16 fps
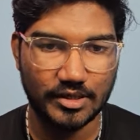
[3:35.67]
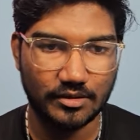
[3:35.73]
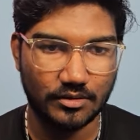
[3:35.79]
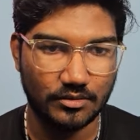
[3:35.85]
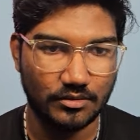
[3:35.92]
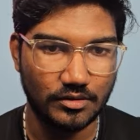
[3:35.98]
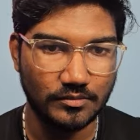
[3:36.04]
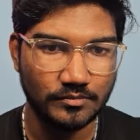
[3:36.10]

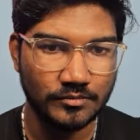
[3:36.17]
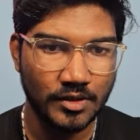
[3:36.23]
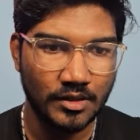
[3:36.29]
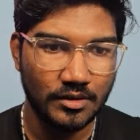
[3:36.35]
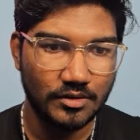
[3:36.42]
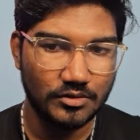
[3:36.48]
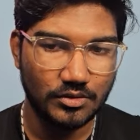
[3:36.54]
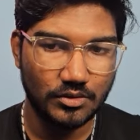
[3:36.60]
அப்படின்னு இருக்கும்
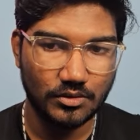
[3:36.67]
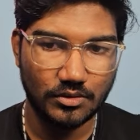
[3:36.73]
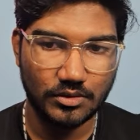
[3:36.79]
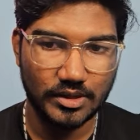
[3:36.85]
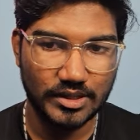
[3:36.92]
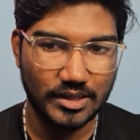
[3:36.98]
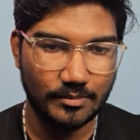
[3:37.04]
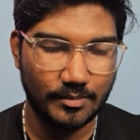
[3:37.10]
ஸோ
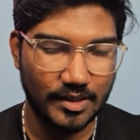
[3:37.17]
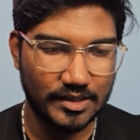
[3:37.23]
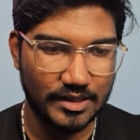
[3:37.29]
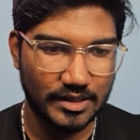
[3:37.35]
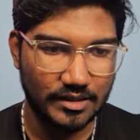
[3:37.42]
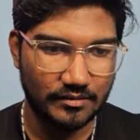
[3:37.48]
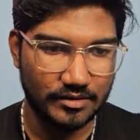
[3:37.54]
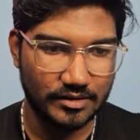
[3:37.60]
இதில்
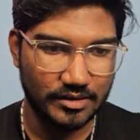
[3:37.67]
பார்த்தீங்கன்னா